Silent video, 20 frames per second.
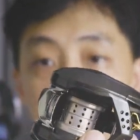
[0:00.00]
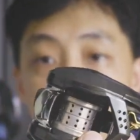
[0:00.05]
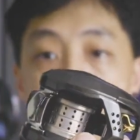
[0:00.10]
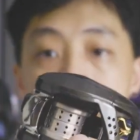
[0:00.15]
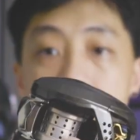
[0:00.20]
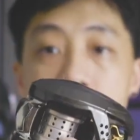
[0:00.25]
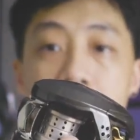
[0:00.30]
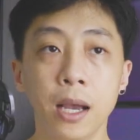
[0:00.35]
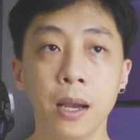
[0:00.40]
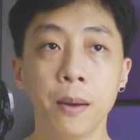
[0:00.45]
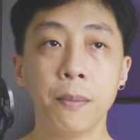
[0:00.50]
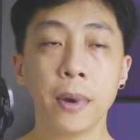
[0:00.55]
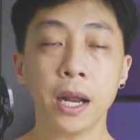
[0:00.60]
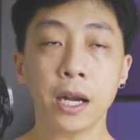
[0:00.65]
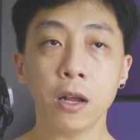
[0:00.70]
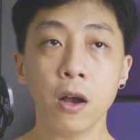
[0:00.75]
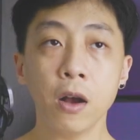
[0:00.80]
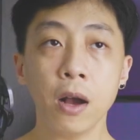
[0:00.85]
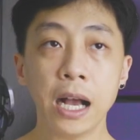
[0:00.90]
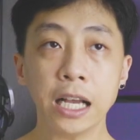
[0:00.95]
นะฮะมัน
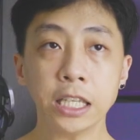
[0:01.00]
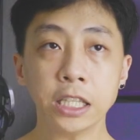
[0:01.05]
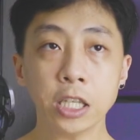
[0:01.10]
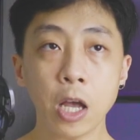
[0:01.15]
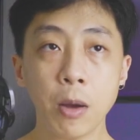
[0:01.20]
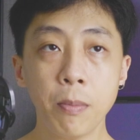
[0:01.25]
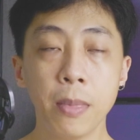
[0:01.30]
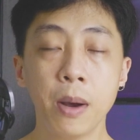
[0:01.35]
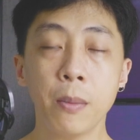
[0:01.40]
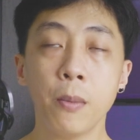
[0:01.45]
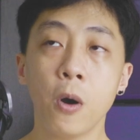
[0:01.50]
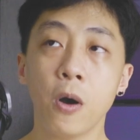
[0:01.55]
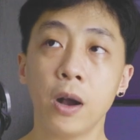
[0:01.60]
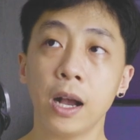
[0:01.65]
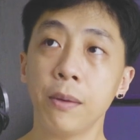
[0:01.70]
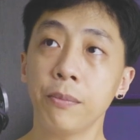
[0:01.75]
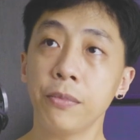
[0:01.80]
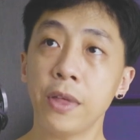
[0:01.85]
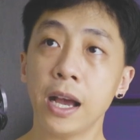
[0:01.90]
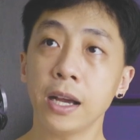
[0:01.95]
ก็คัสตอมมาเหมาะ
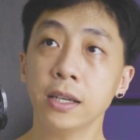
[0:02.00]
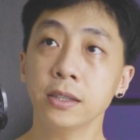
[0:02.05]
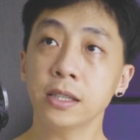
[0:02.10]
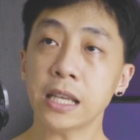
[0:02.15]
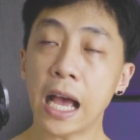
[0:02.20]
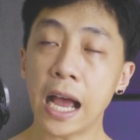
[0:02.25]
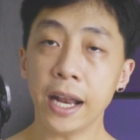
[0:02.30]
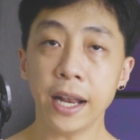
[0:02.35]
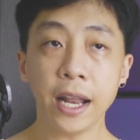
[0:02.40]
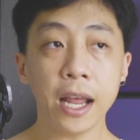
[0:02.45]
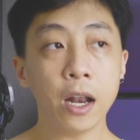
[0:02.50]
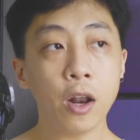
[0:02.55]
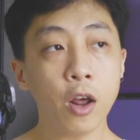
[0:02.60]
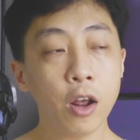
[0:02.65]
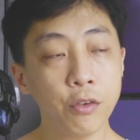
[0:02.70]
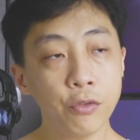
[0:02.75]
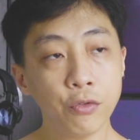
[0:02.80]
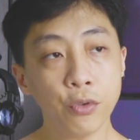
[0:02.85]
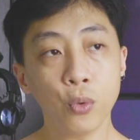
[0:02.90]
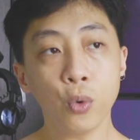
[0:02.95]
กับทั้งสายไนล่
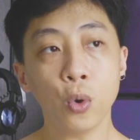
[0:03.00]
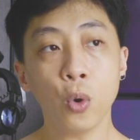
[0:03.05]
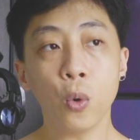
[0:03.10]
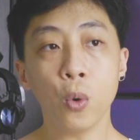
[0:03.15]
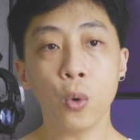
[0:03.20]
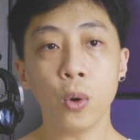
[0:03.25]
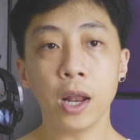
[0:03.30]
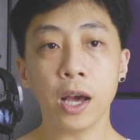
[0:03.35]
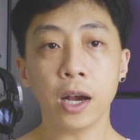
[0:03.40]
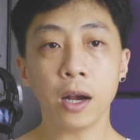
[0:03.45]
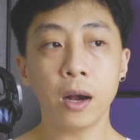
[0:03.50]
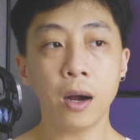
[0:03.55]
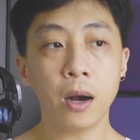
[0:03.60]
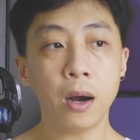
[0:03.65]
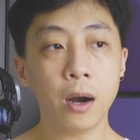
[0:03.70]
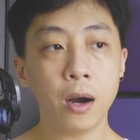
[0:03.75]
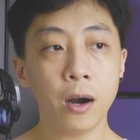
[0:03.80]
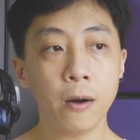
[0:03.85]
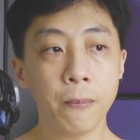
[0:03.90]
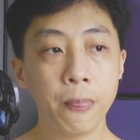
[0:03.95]
อนฟูโรแล้วก็
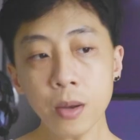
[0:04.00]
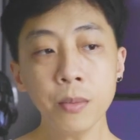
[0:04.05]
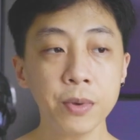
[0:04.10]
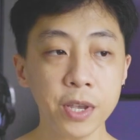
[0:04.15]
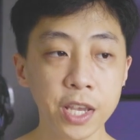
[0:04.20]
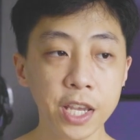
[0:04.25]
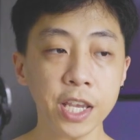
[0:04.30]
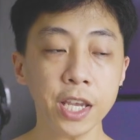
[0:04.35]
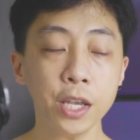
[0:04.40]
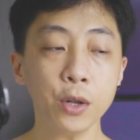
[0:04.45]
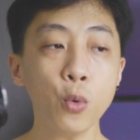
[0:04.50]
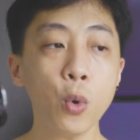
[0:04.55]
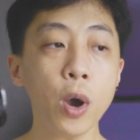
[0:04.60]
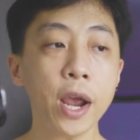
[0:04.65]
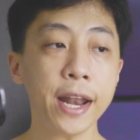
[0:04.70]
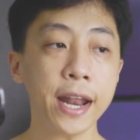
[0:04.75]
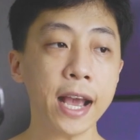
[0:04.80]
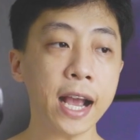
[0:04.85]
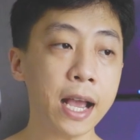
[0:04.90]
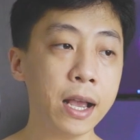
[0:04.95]
PE ด้วย
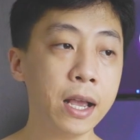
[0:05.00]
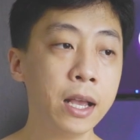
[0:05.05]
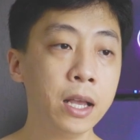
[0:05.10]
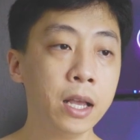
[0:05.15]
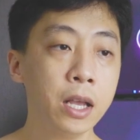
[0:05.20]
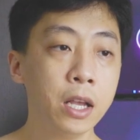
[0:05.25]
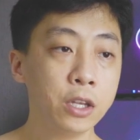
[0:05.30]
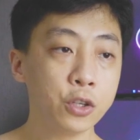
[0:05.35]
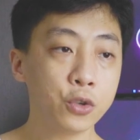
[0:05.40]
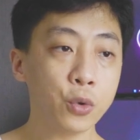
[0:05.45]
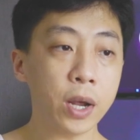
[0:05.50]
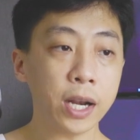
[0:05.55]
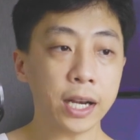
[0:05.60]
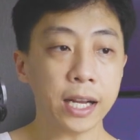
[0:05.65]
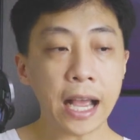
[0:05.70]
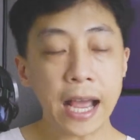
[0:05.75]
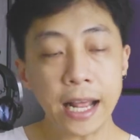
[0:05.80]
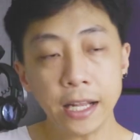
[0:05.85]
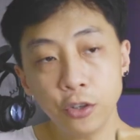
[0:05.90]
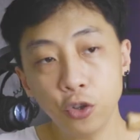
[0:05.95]
นะฮะส่วน
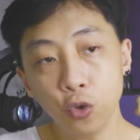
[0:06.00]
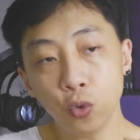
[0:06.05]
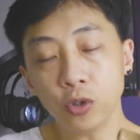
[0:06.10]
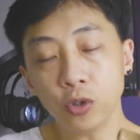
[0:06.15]
การจุ